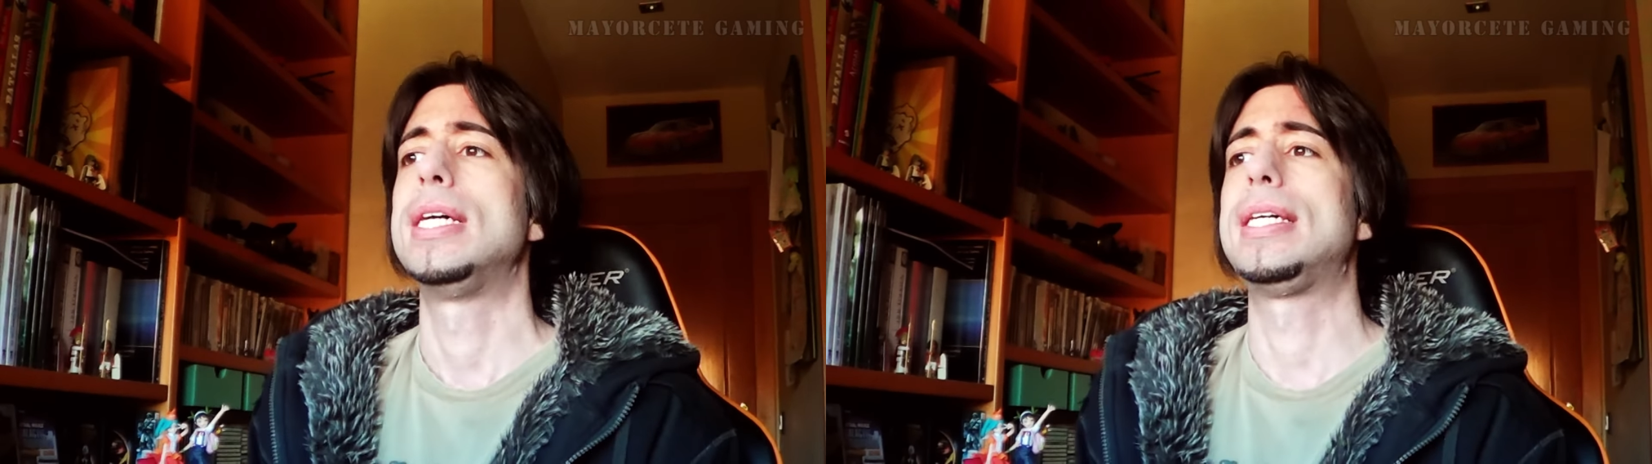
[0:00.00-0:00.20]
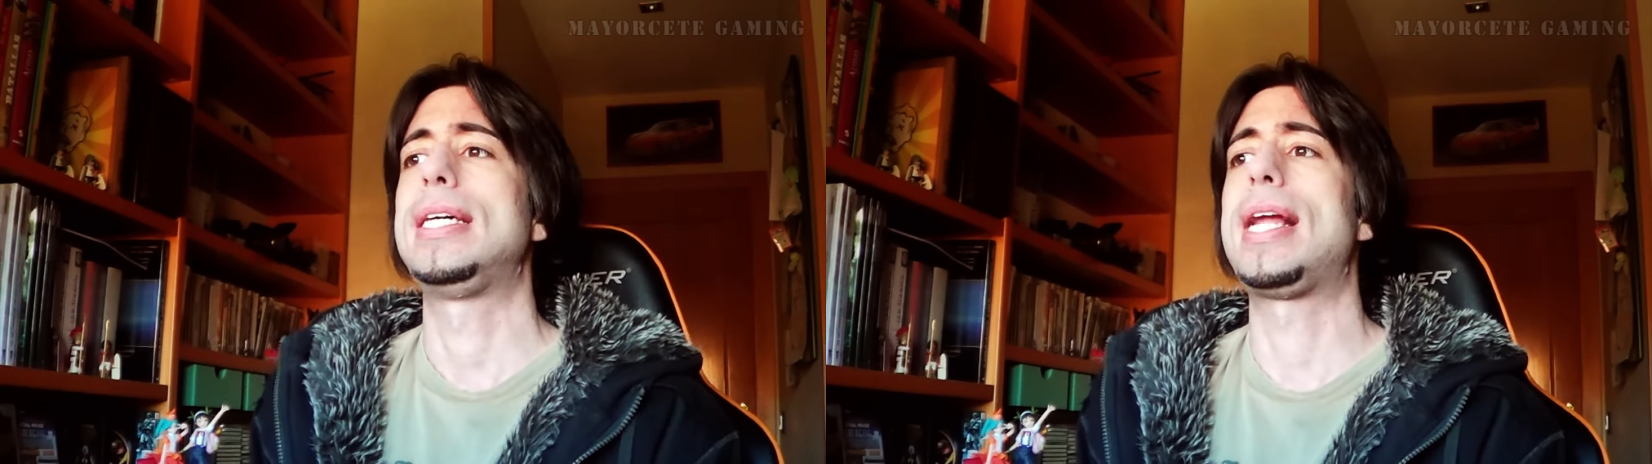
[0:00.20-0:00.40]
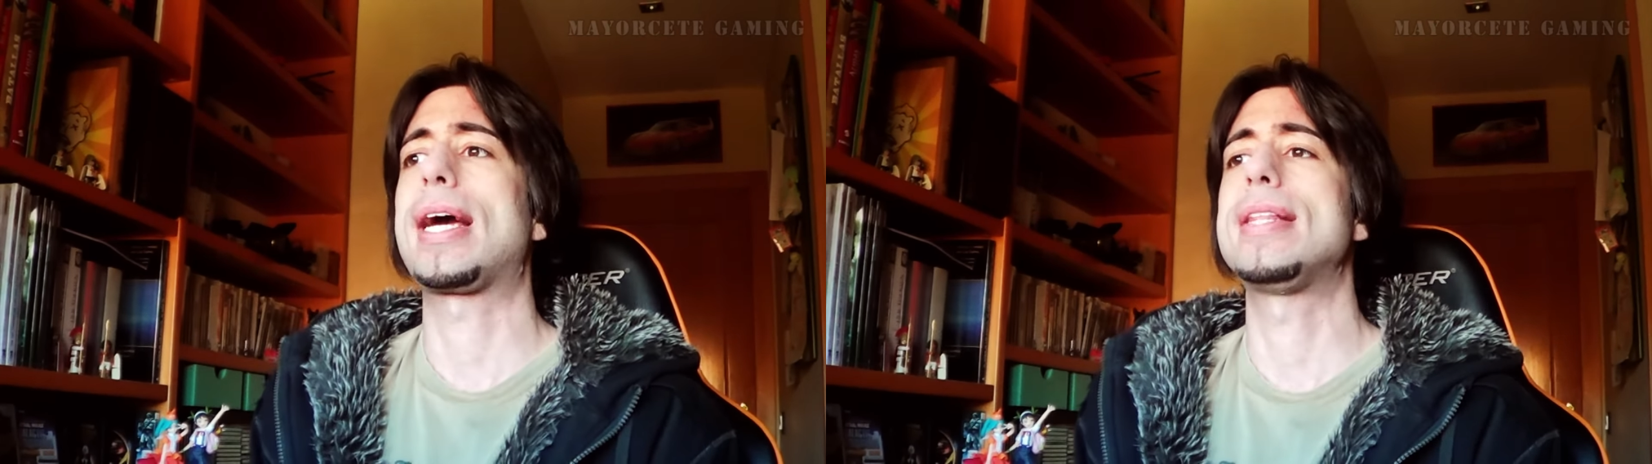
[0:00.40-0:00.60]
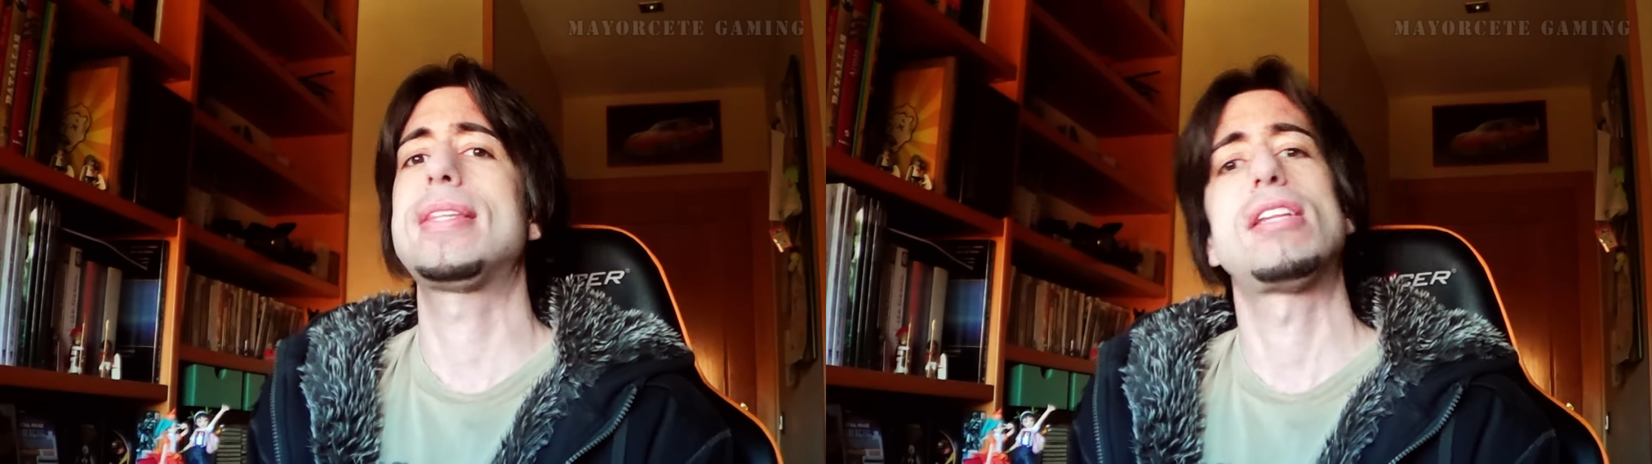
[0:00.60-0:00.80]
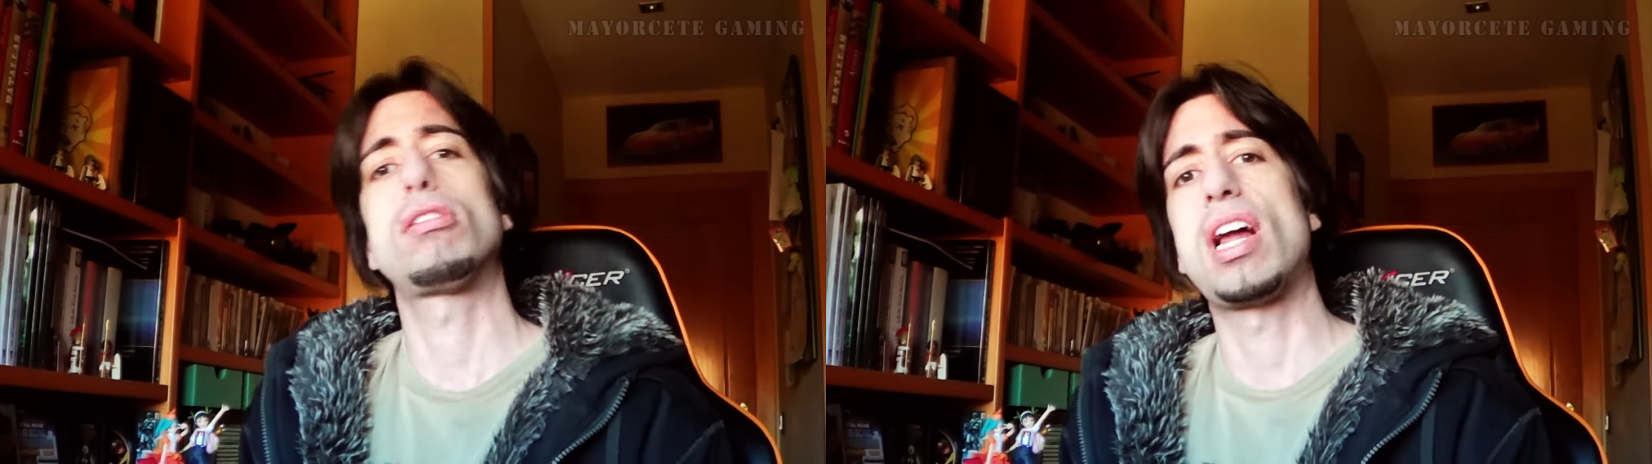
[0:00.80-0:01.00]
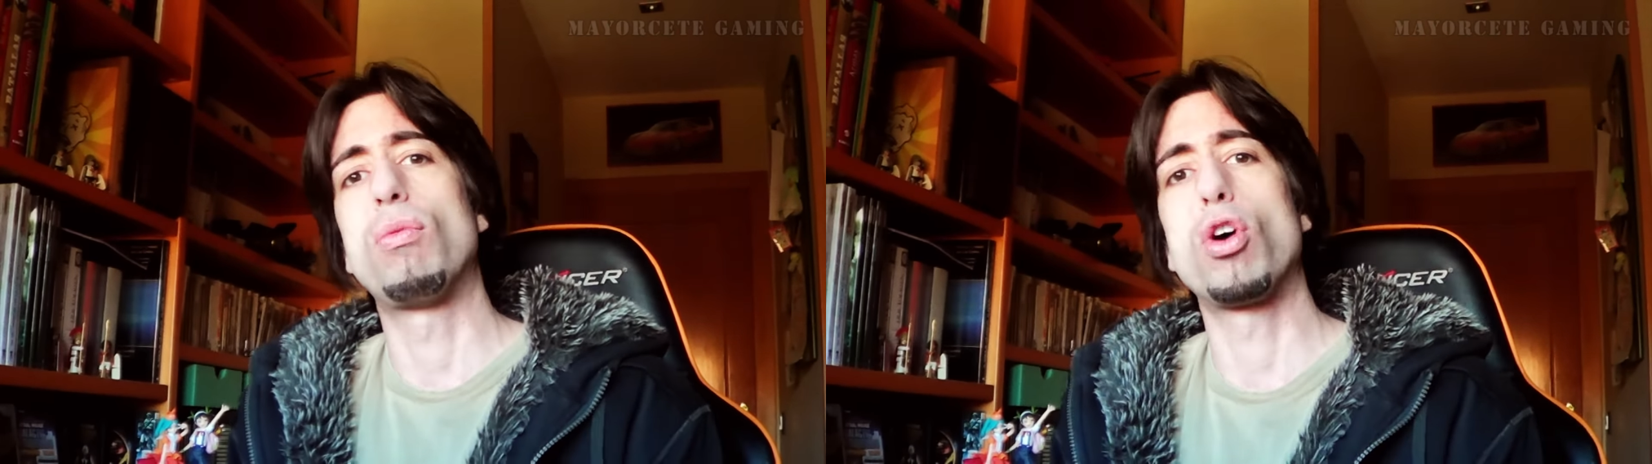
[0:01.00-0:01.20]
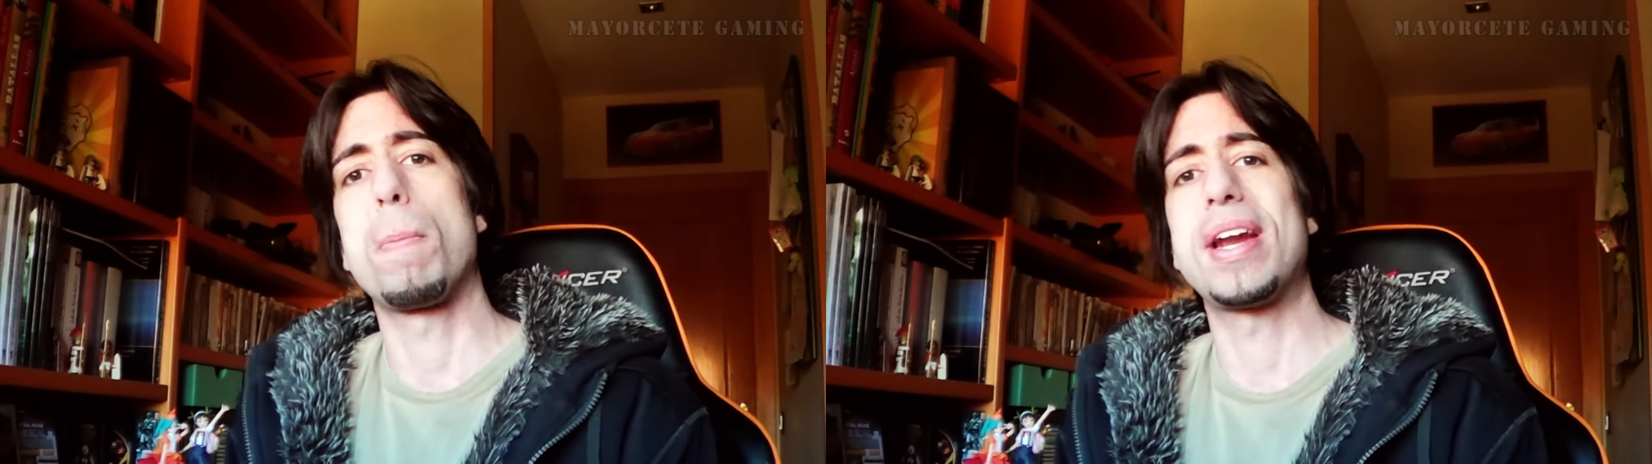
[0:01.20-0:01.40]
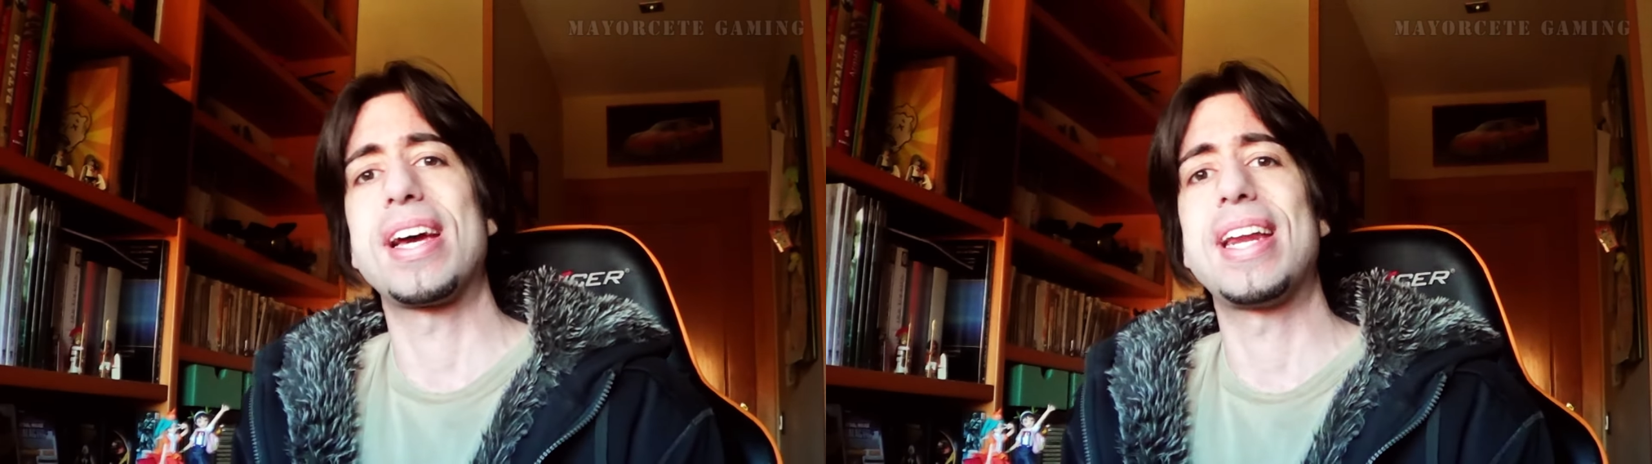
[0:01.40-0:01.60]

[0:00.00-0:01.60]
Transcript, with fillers: eh, la gente de Total War para